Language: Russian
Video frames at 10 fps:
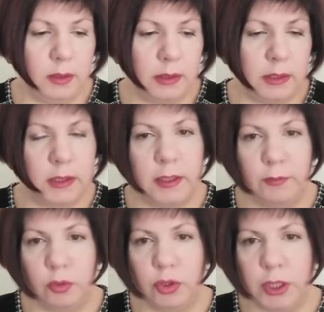
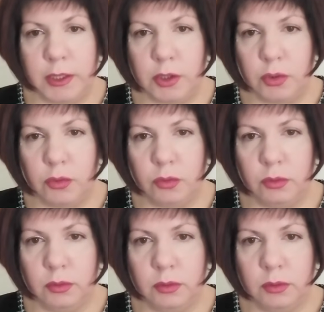составной
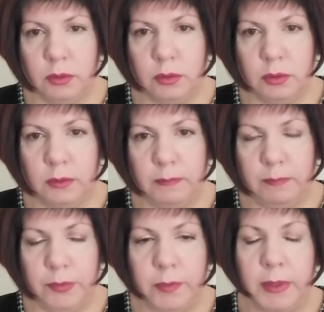частью
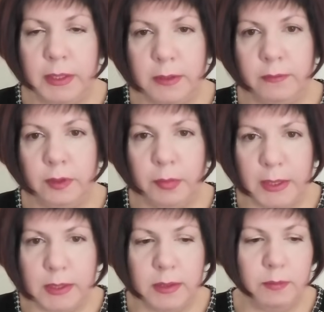нормативной
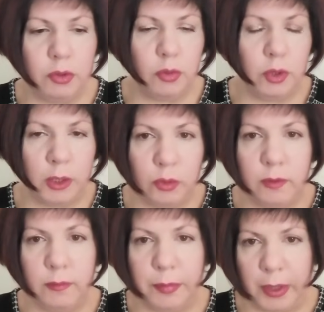базы
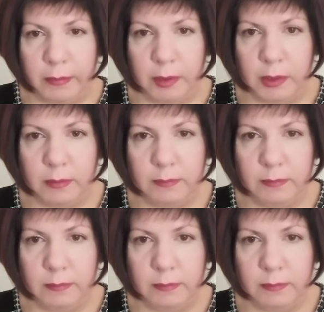международного права.